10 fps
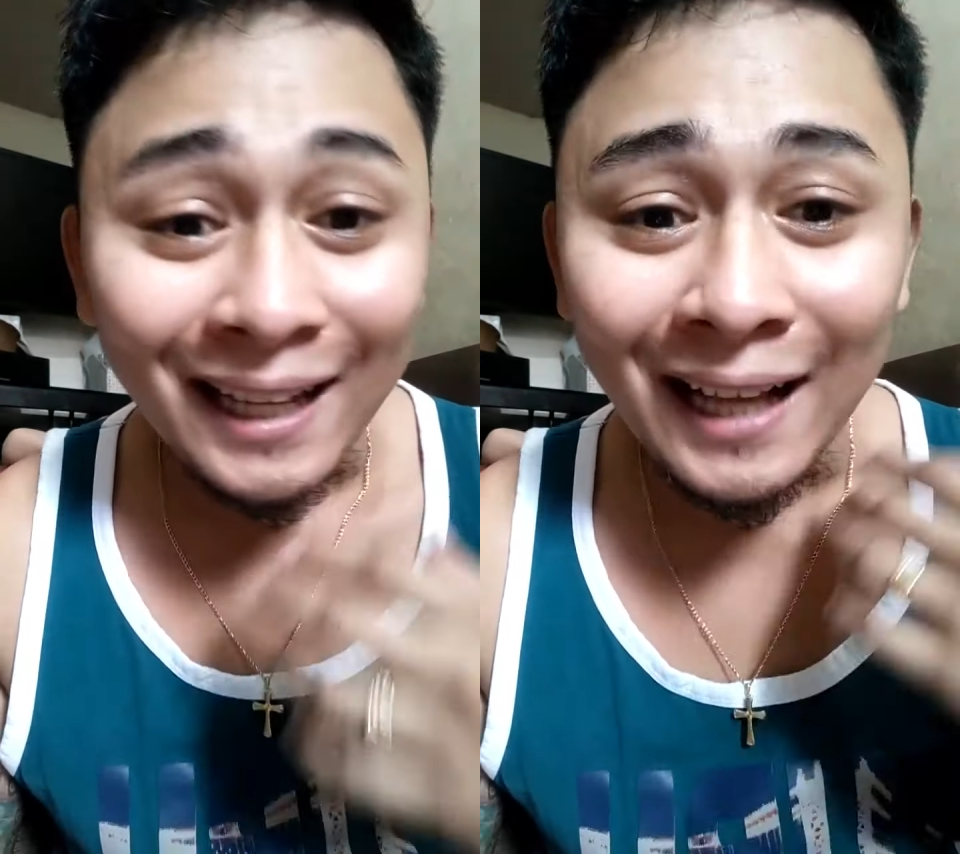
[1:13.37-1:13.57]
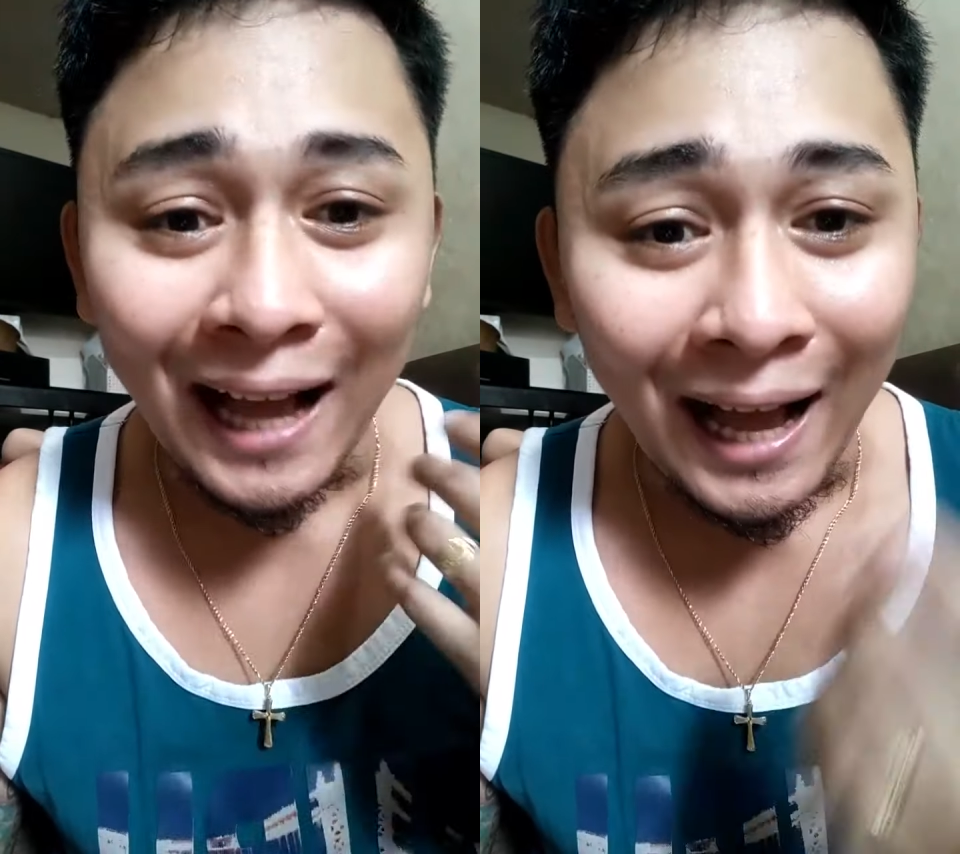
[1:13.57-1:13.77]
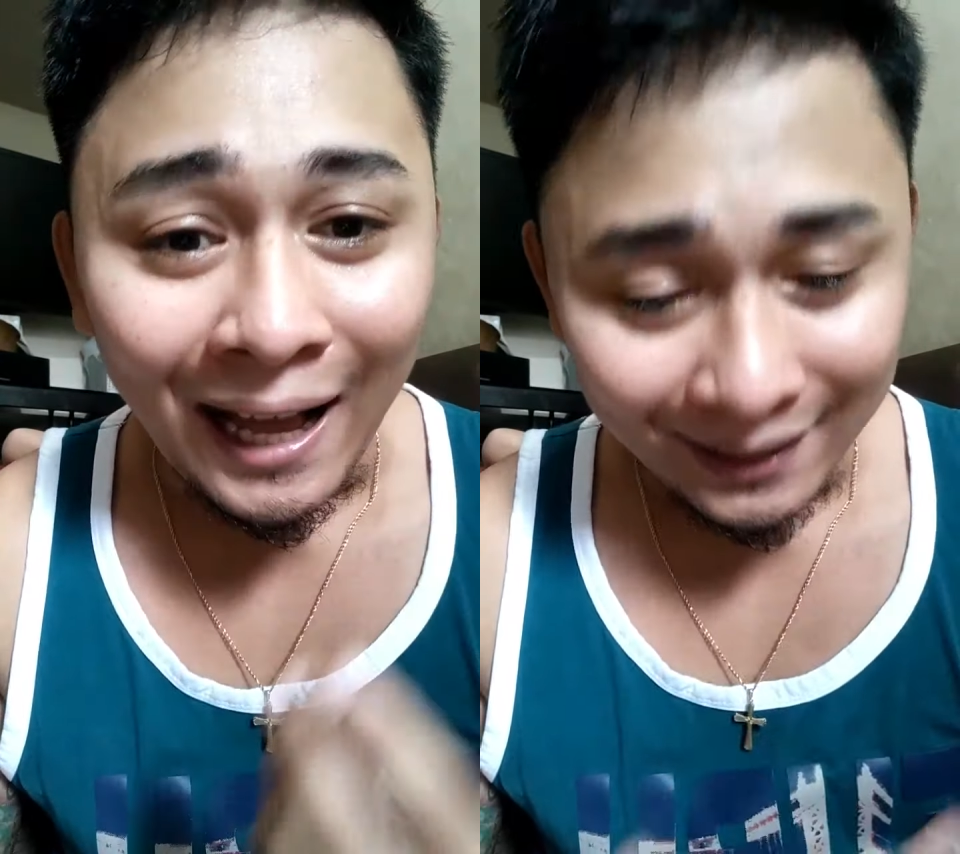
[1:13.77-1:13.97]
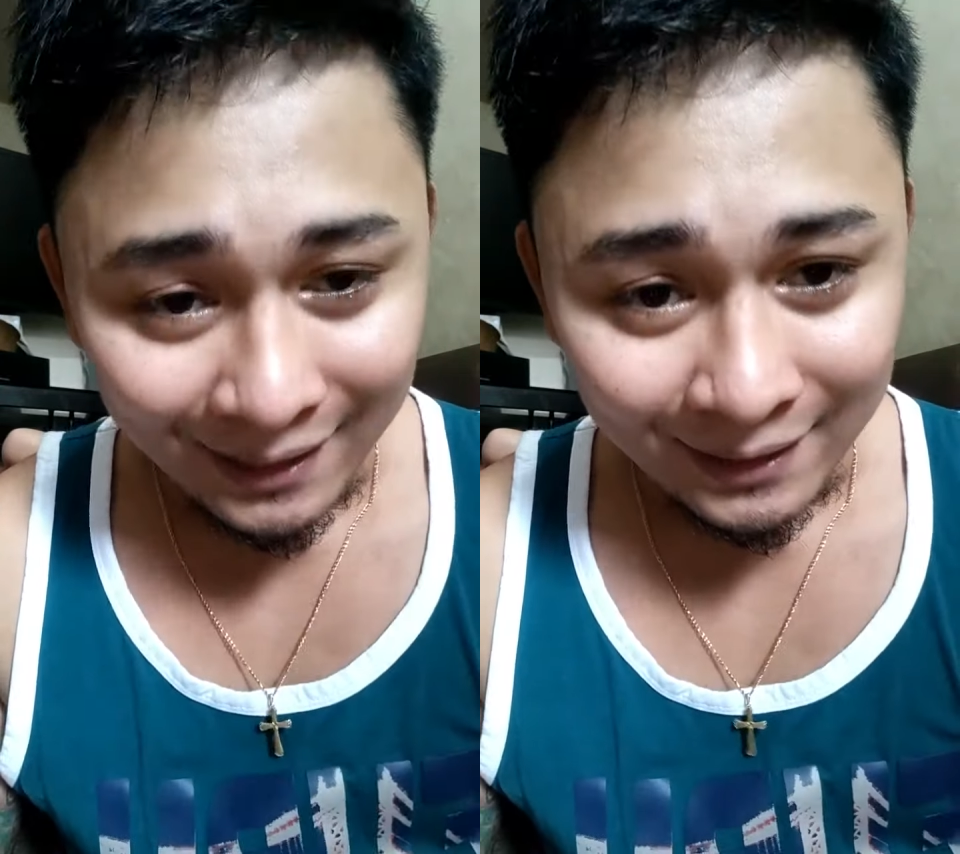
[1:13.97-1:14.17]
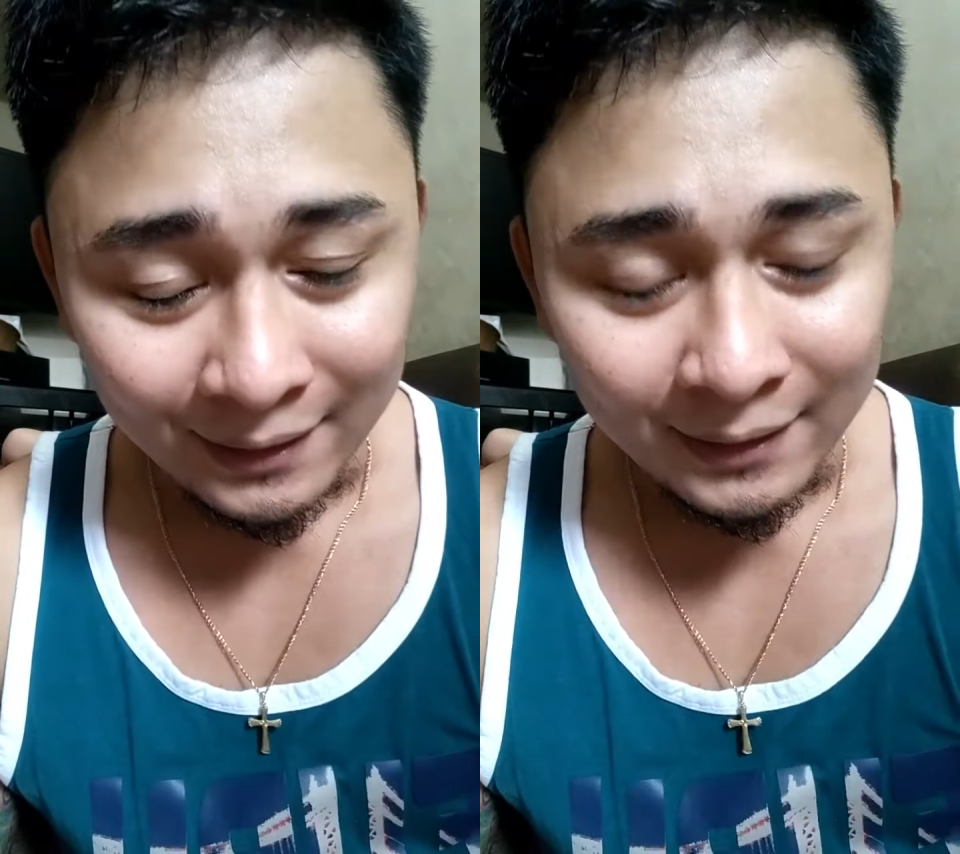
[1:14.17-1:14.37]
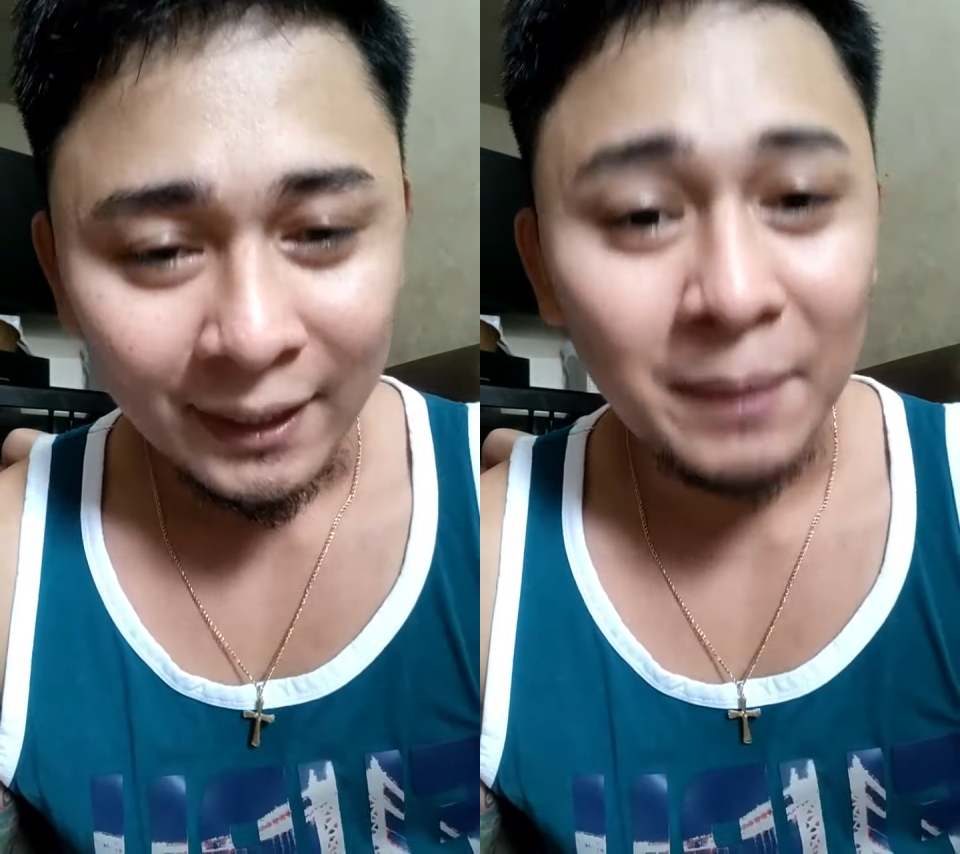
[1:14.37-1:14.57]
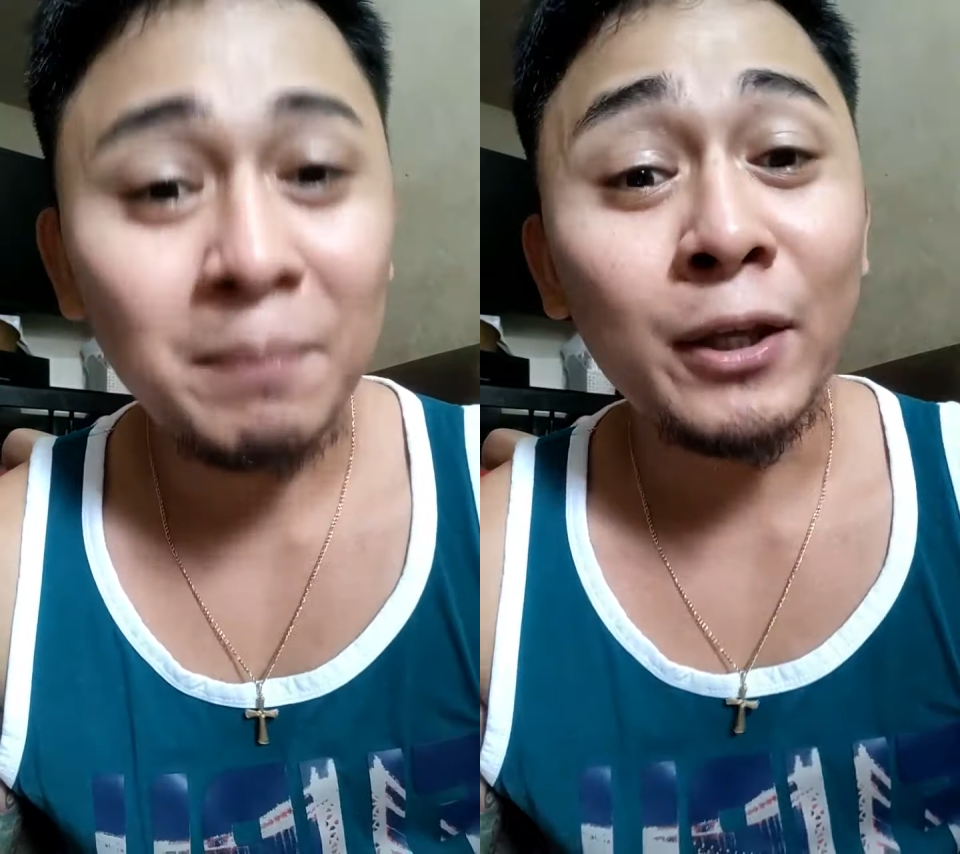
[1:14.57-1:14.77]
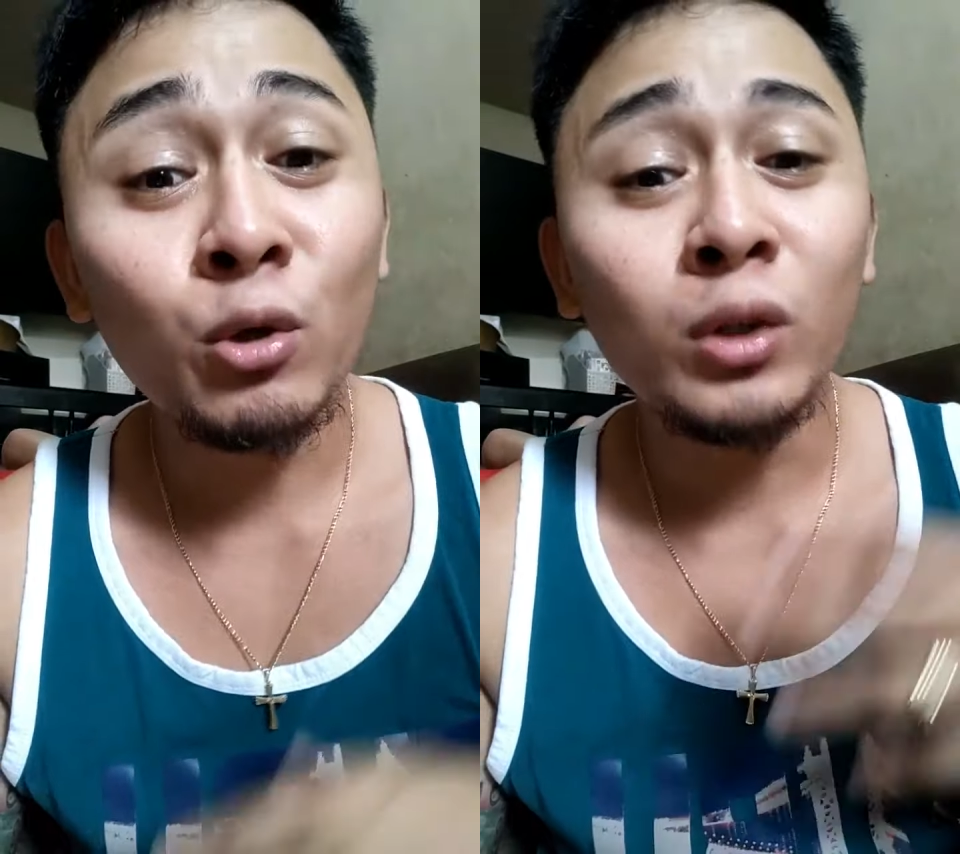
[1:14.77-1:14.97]
nag-aral,
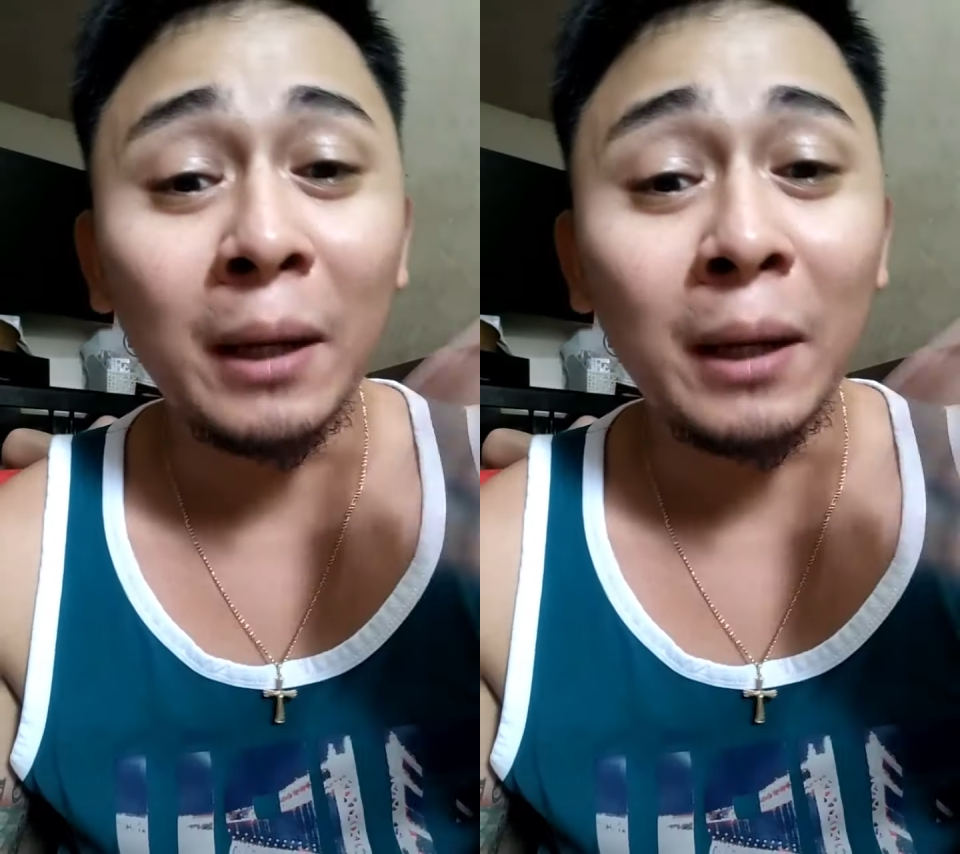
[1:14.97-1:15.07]
iba yung